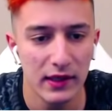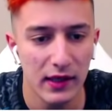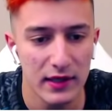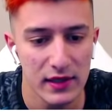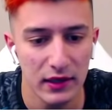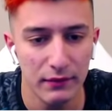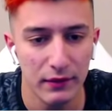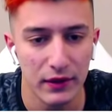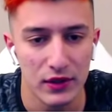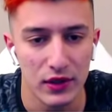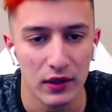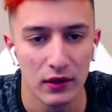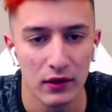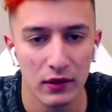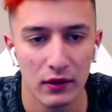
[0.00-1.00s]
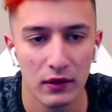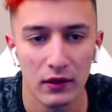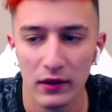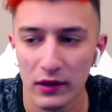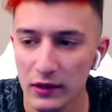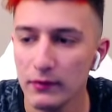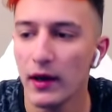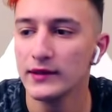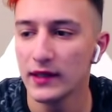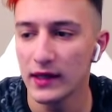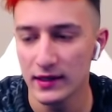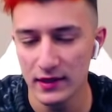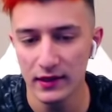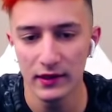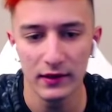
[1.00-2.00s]
Kazandık bence. Değil mi? Aynen
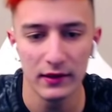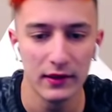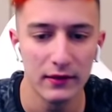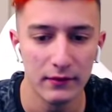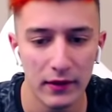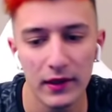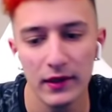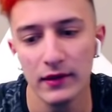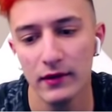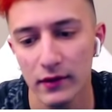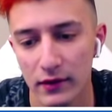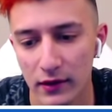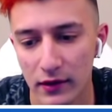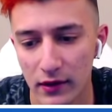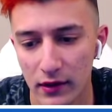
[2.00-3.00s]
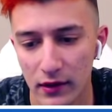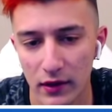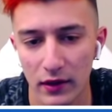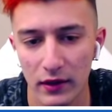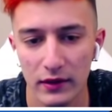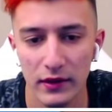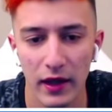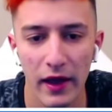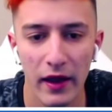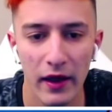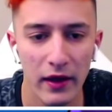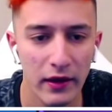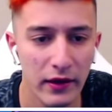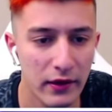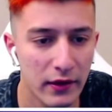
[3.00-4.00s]
kazandık. Bakın.
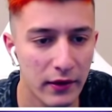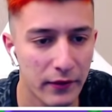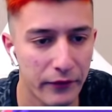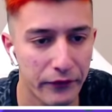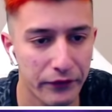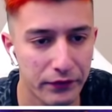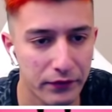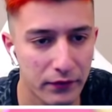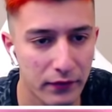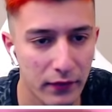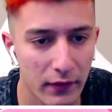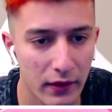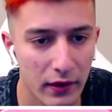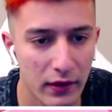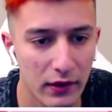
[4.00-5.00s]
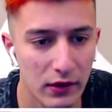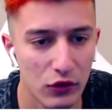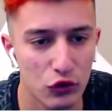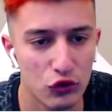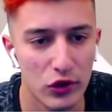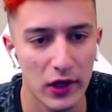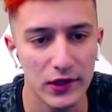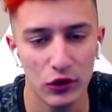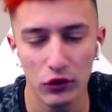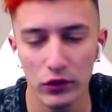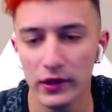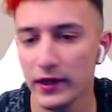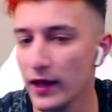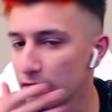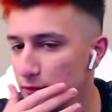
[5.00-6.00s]
Yay. Güzel jeton da
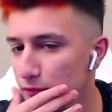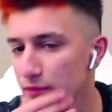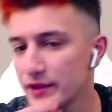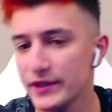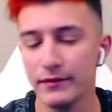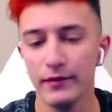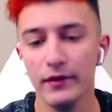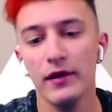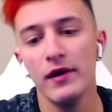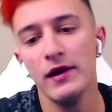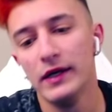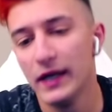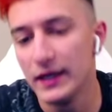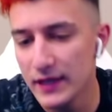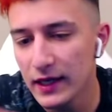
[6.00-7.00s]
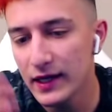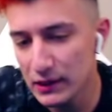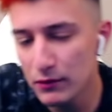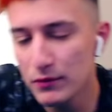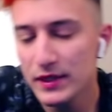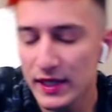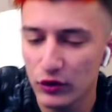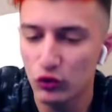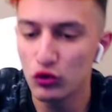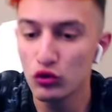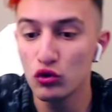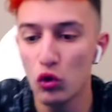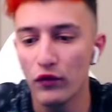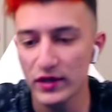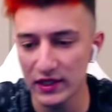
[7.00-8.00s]
geldi mis gibi. Zaten kazanmamız gerekiyor çünkü
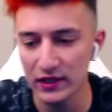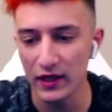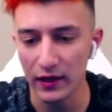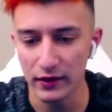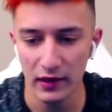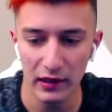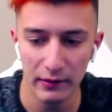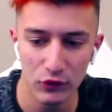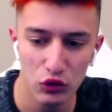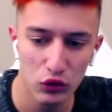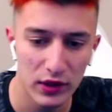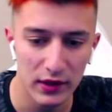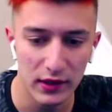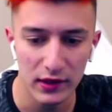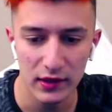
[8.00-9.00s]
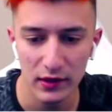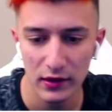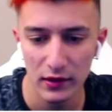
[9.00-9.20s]
çok fazla dayandık abi. Çok iyiydik.